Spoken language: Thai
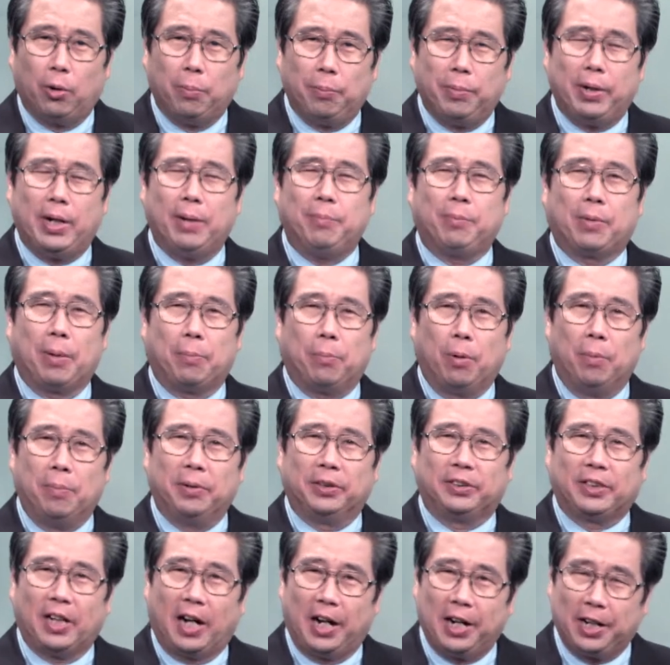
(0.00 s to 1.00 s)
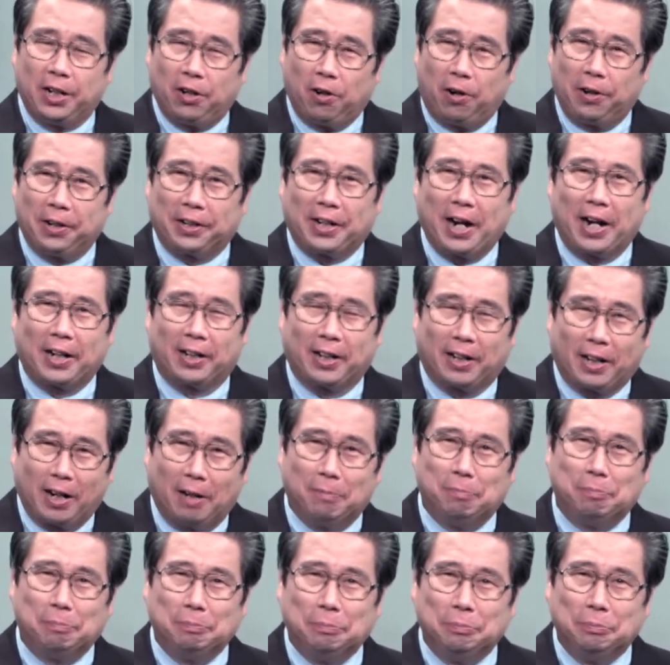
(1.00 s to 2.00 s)
อไม่นิ่มกับผมอาจารย์นิกรอีกครั้งนะครับ
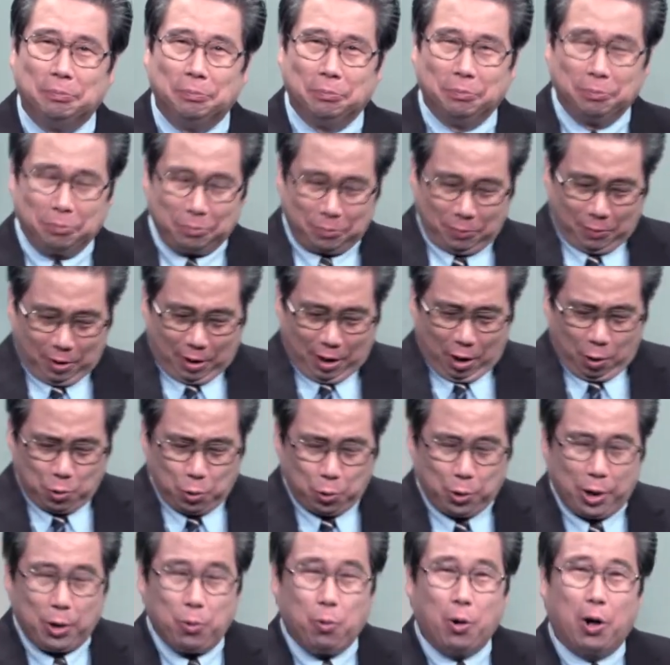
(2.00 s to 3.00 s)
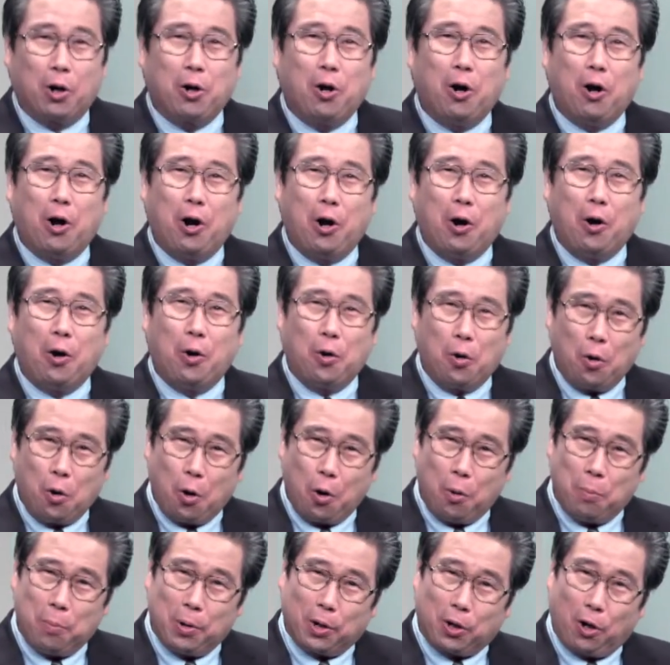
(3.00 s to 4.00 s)
เราอยู่ในหัวข้ออ
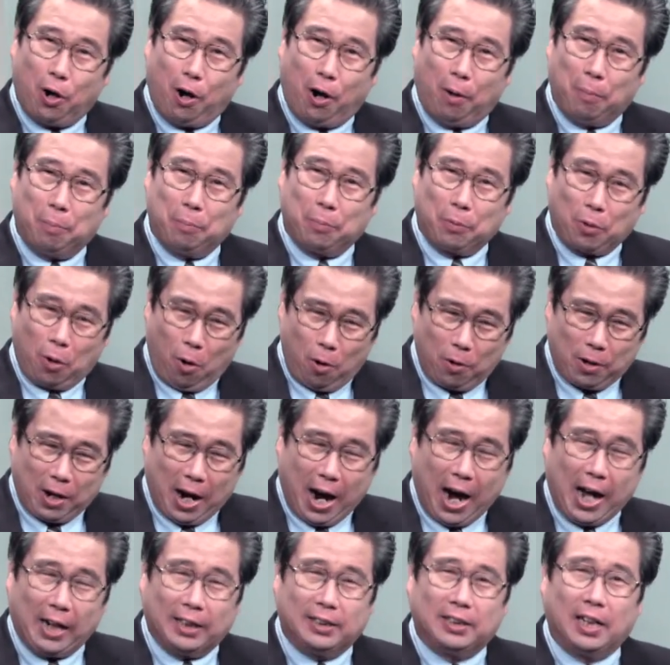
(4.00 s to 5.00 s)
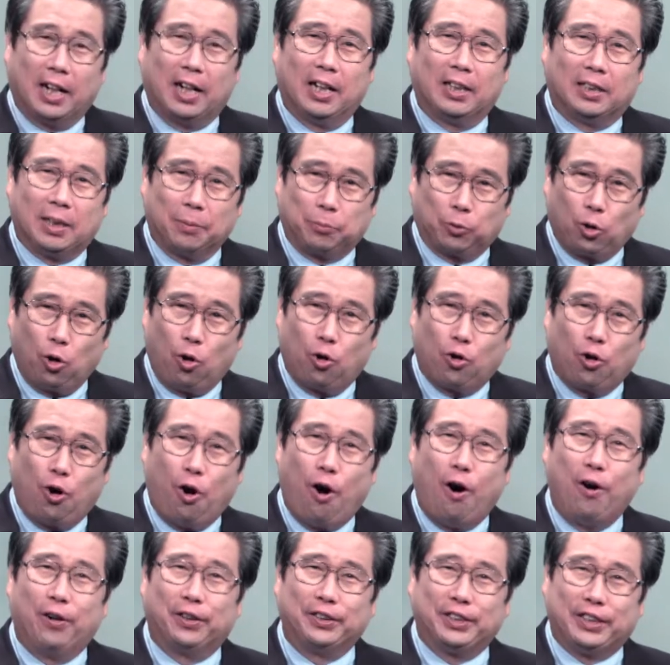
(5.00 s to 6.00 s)
งค์ประกอบของการเจริญเติบโตขอ
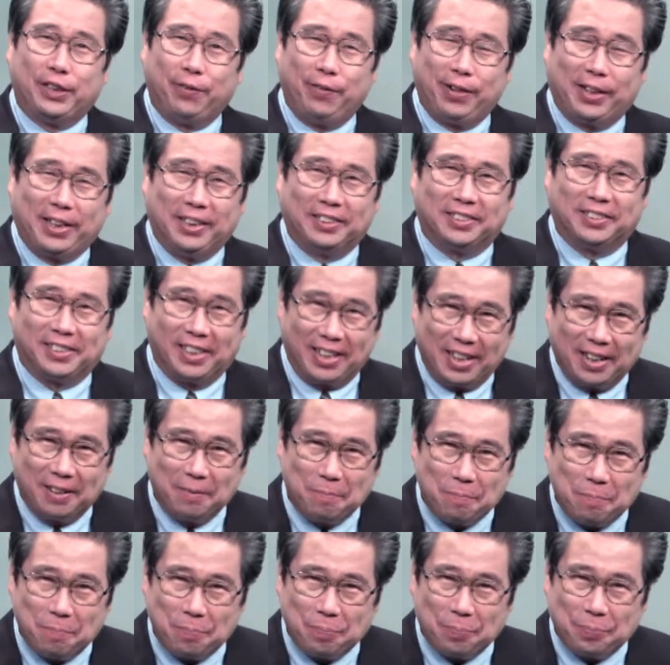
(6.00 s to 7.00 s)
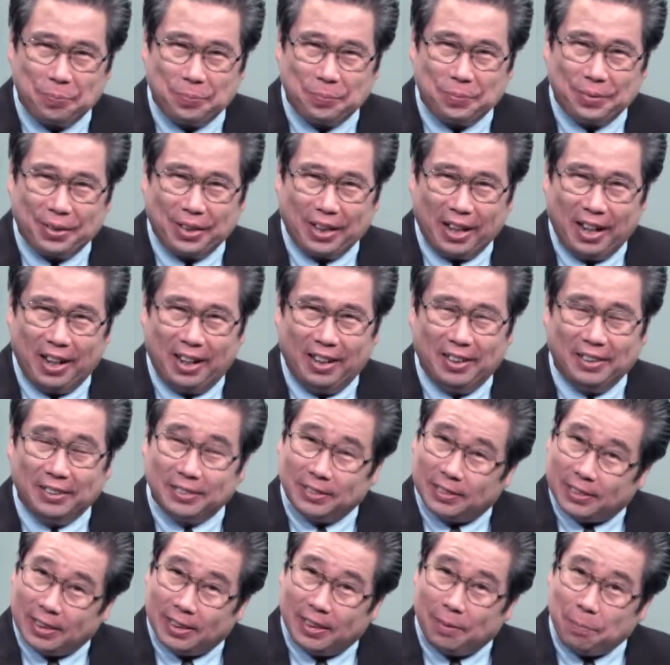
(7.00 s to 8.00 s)
งชีวิตคริสเตียนนะ
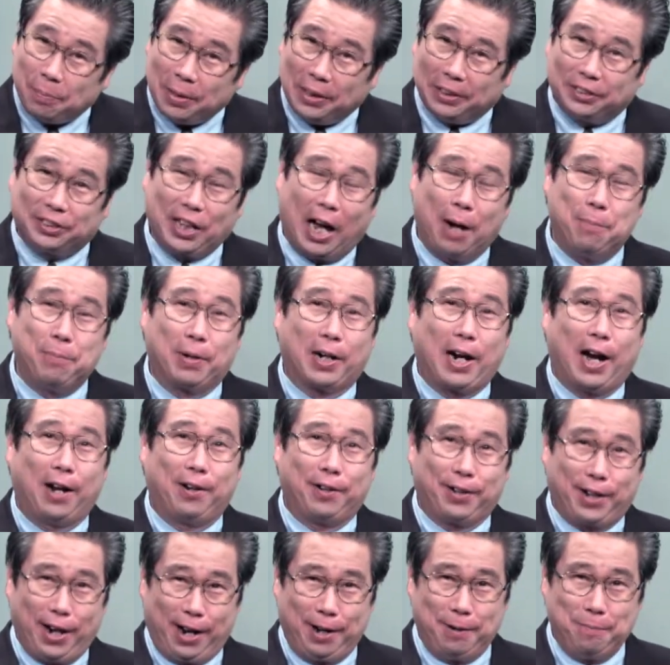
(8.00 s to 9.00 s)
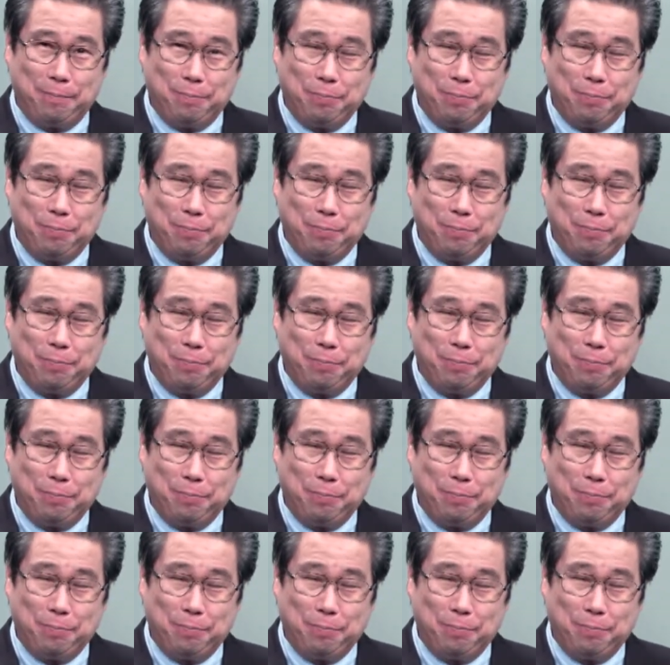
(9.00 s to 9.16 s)
ซึ่งมี 3 ประการด้วยกัน